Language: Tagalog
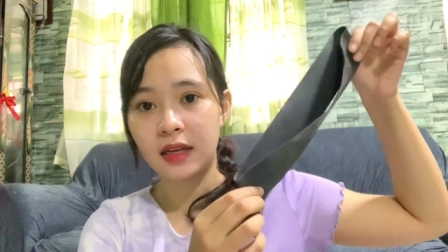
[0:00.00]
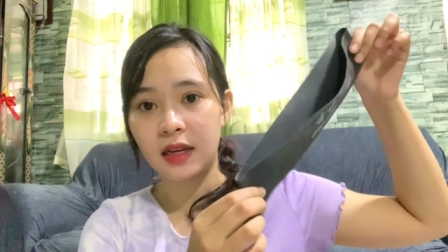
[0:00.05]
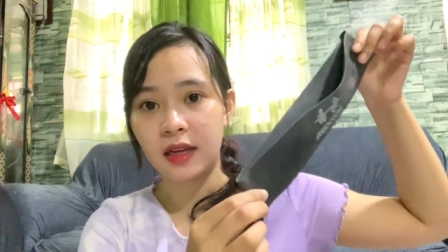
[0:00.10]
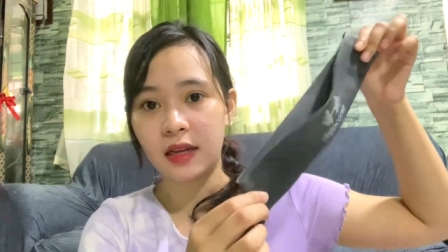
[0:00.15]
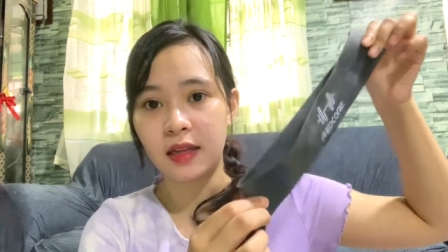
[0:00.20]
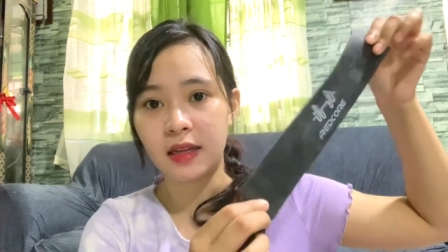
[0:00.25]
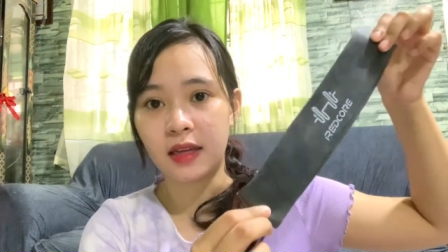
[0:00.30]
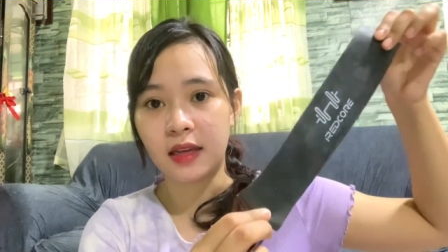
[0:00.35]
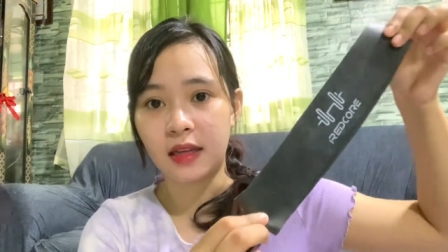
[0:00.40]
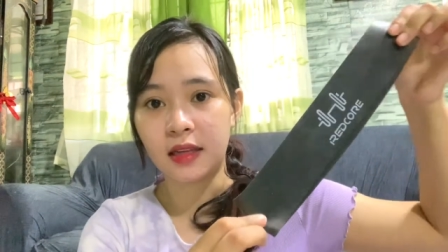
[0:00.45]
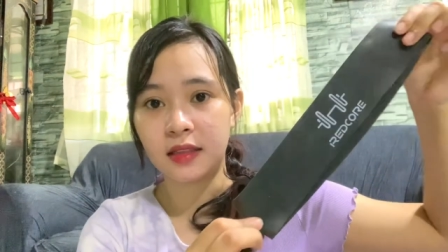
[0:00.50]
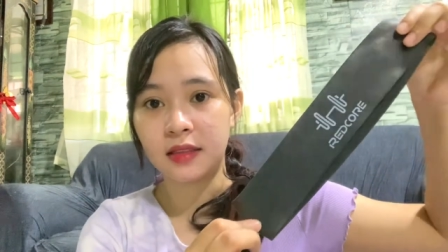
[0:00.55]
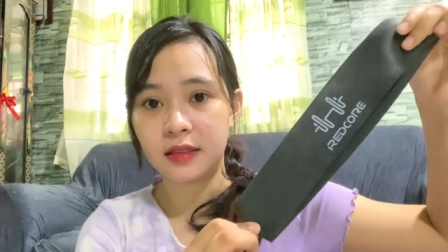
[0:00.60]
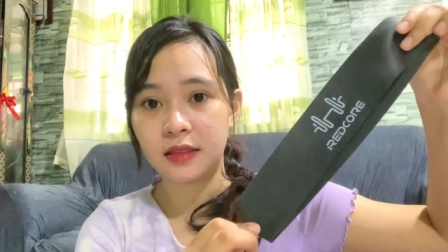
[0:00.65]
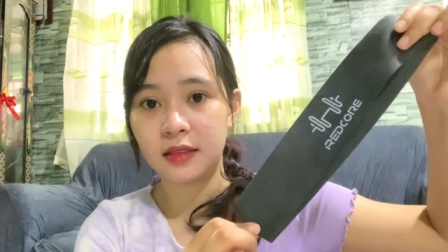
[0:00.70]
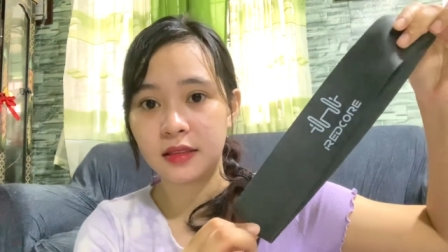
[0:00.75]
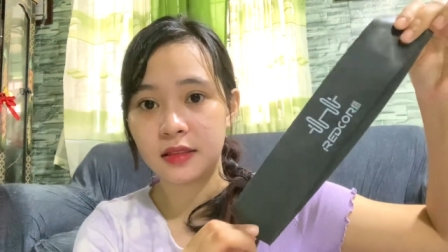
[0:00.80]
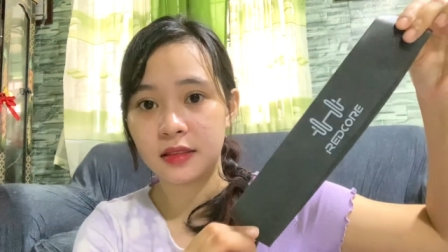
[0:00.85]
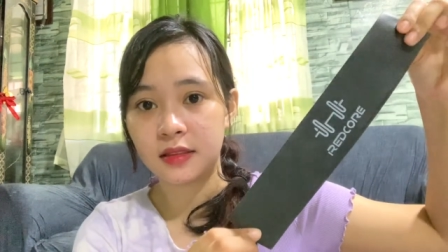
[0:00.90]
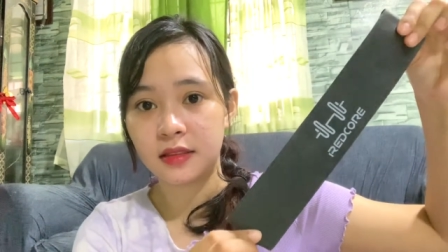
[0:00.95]
Ayan.
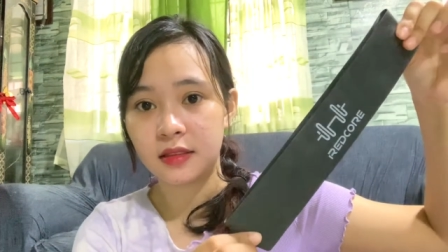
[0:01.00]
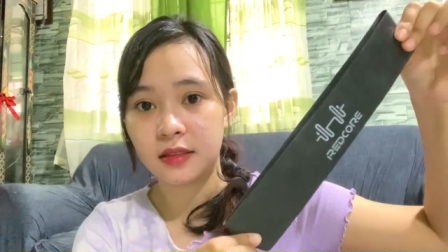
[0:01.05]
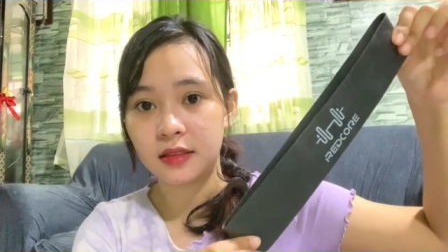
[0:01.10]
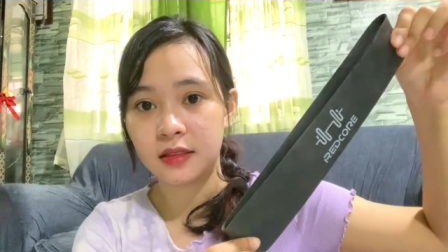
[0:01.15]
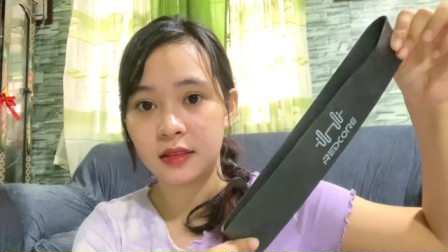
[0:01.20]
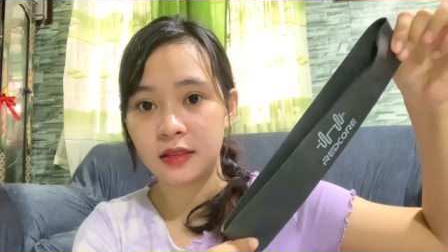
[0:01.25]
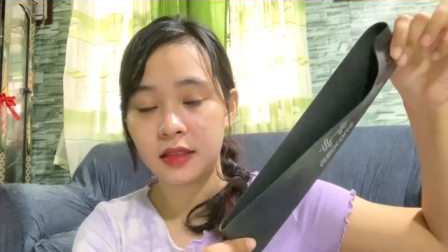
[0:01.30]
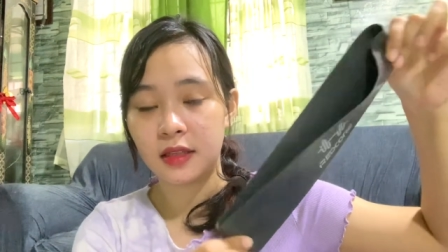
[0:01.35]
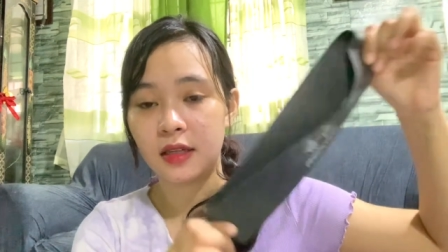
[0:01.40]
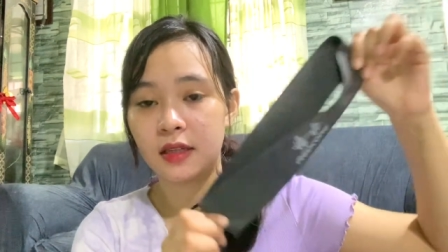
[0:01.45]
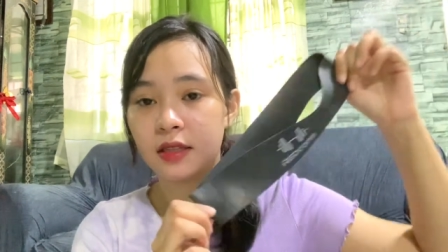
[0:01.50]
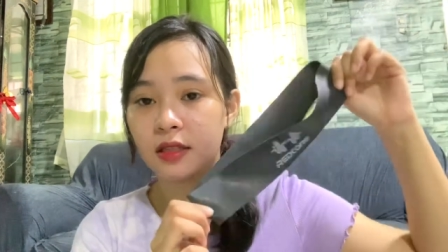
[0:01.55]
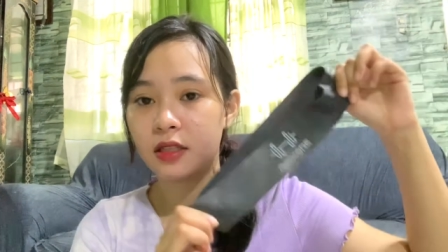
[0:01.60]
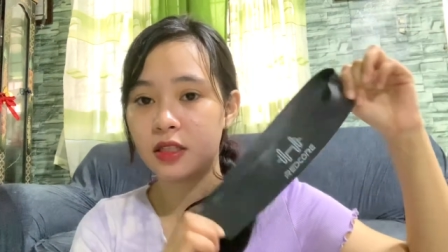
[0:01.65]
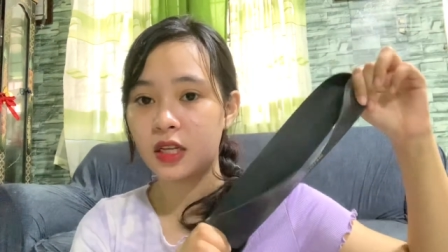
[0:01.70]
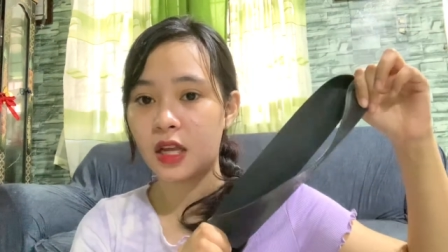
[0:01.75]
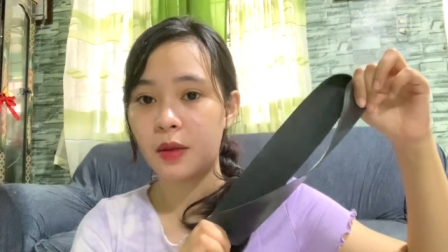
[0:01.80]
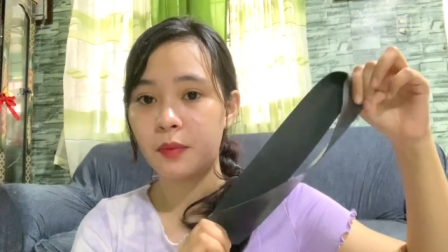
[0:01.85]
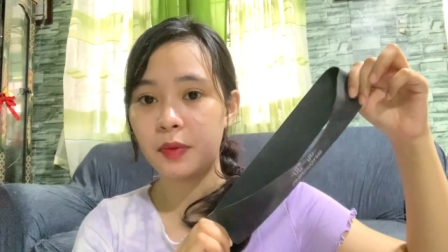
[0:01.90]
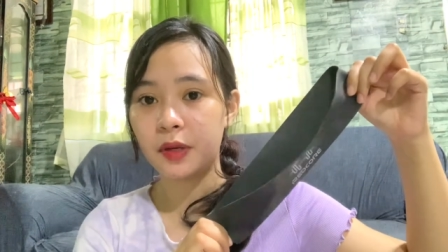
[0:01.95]
Sa
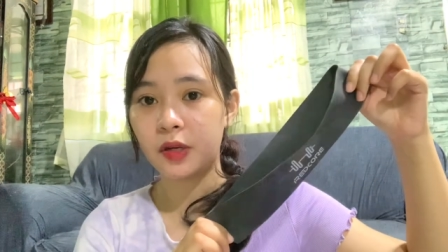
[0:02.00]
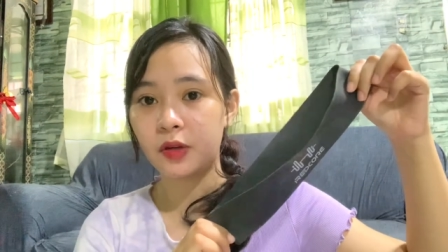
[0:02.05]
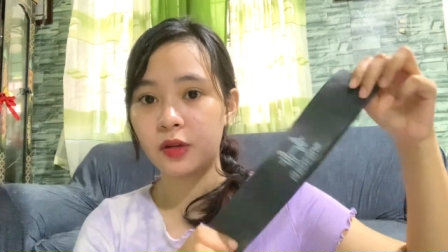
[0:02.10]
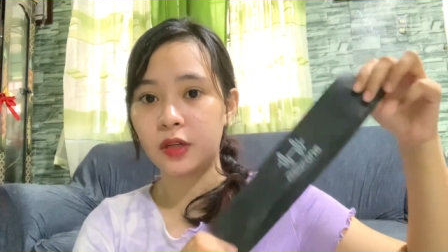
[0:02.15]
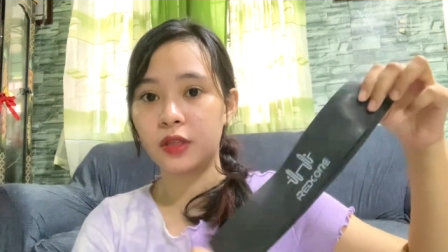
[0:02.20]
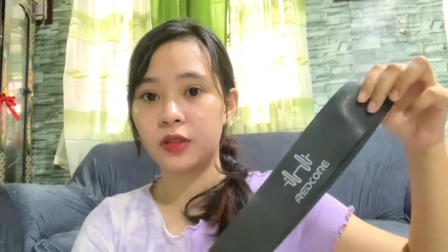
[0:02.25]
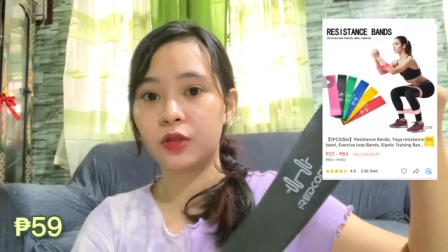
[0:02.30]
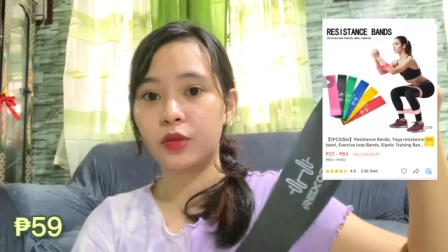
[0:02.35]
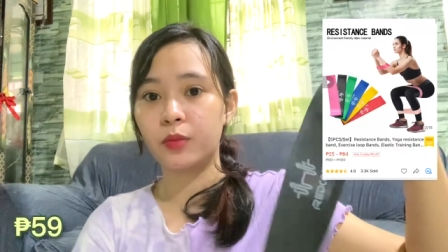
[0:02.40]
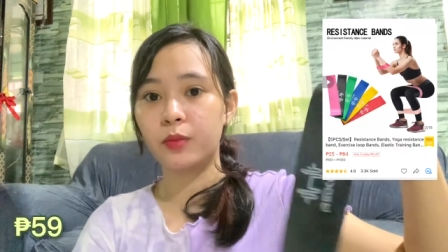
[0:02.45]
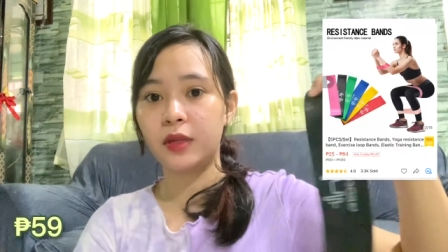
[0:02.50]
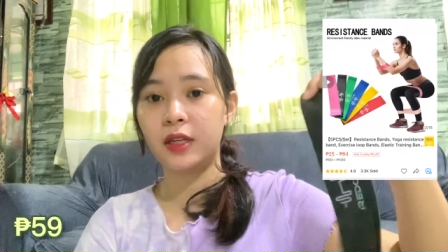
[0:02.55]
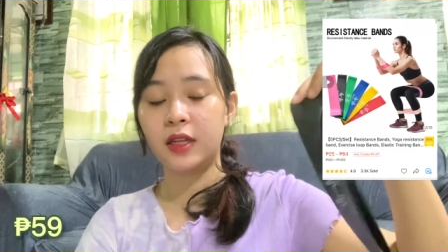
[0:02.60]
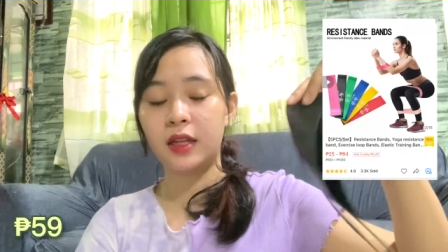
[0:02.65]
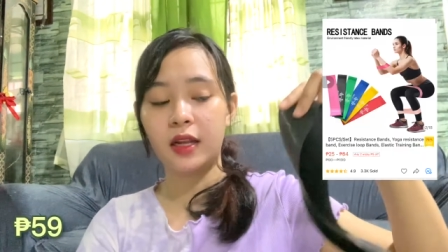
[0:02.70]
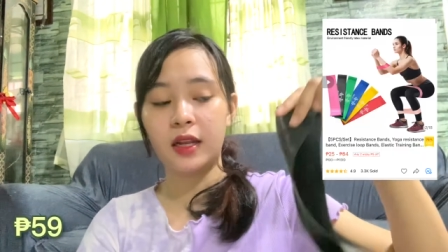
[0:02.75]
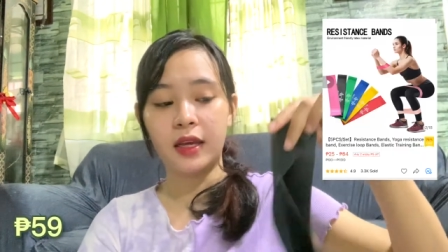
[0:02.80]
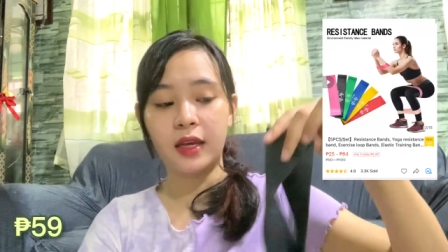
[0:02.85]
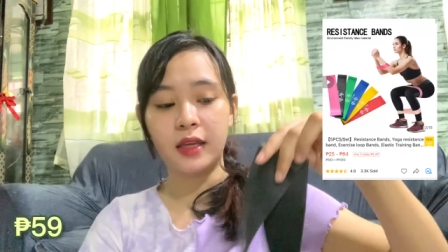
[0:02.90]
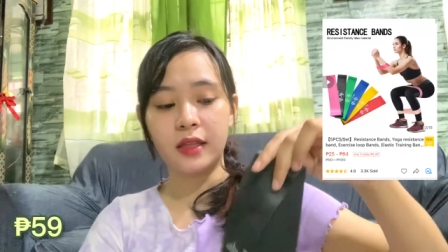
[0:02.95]
Shopee ko rin to
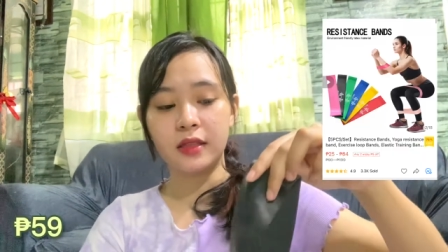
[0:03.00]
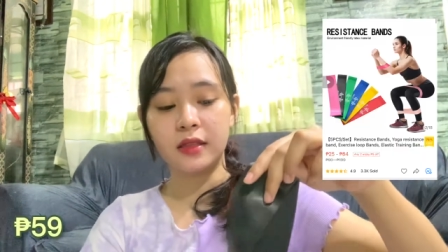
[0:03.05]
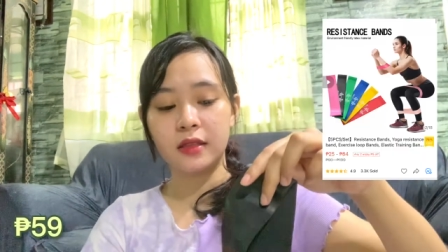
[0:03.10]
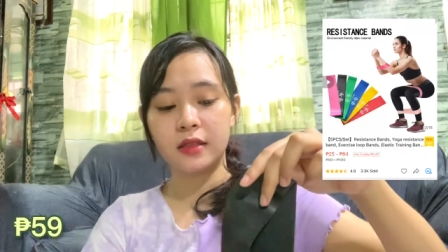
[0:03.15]
binili and